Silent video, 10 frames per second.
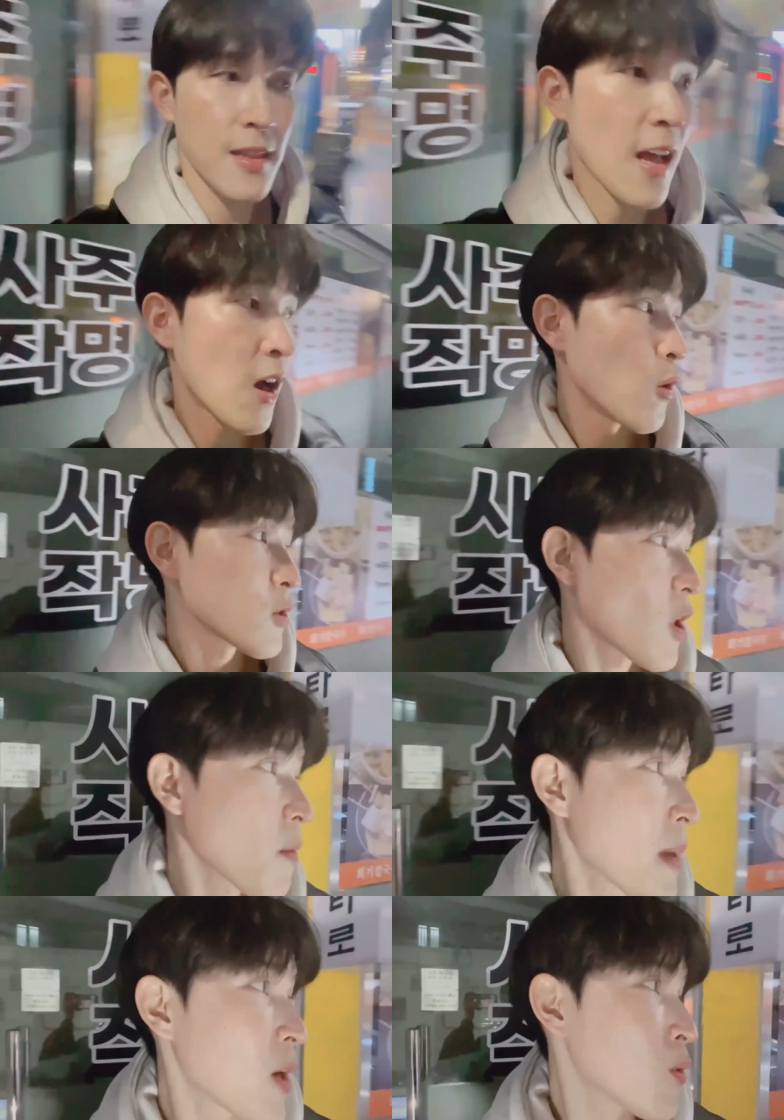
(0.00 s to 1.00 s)
เราต้อ
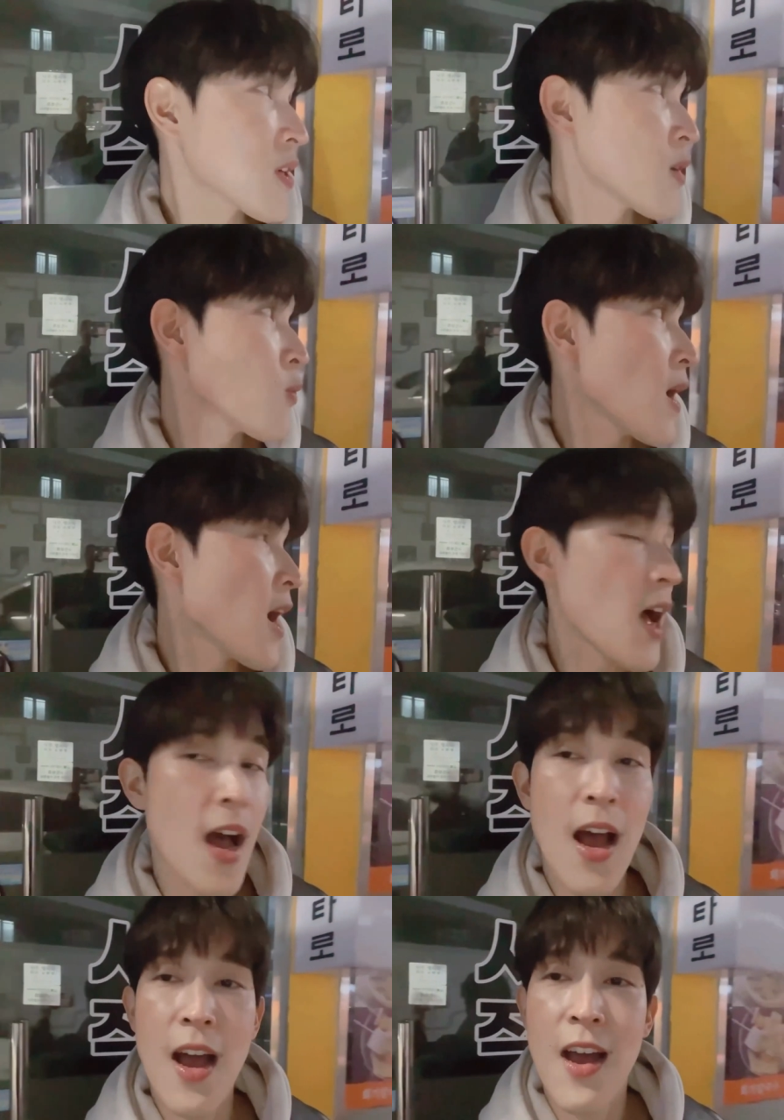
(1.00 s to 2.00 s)
งมาลุ้นกันว่า
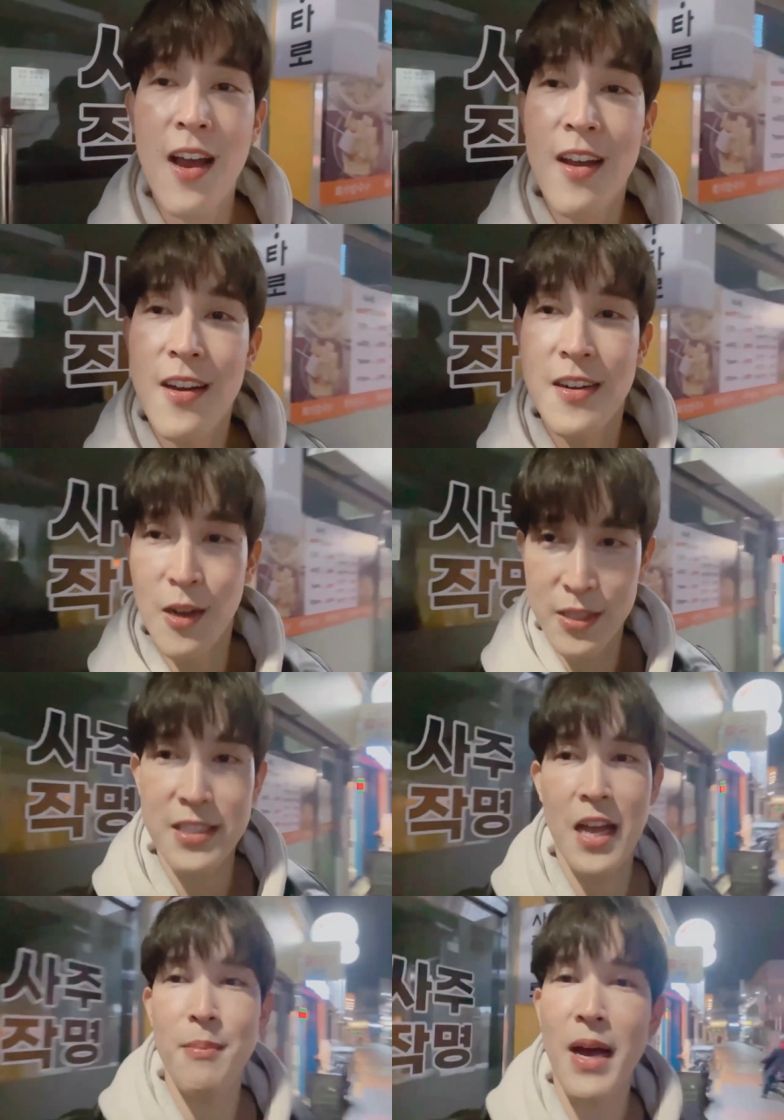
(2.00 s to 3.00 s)
เราจะ
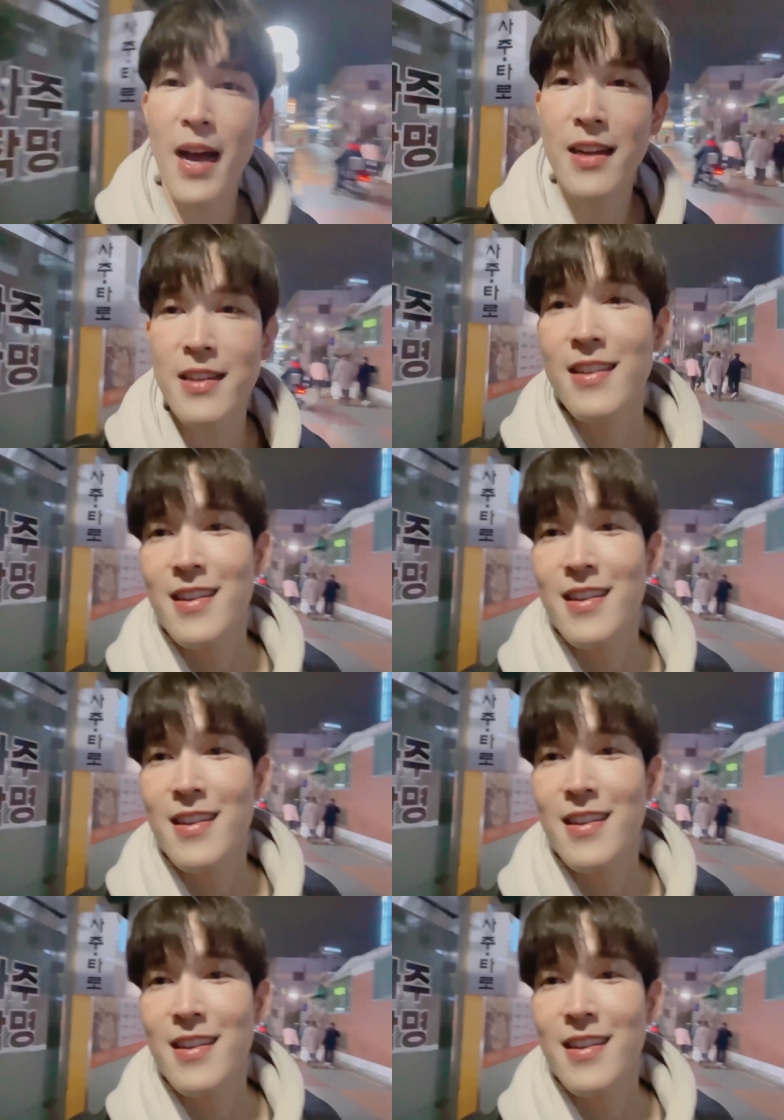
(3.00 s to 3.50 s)
สามารถ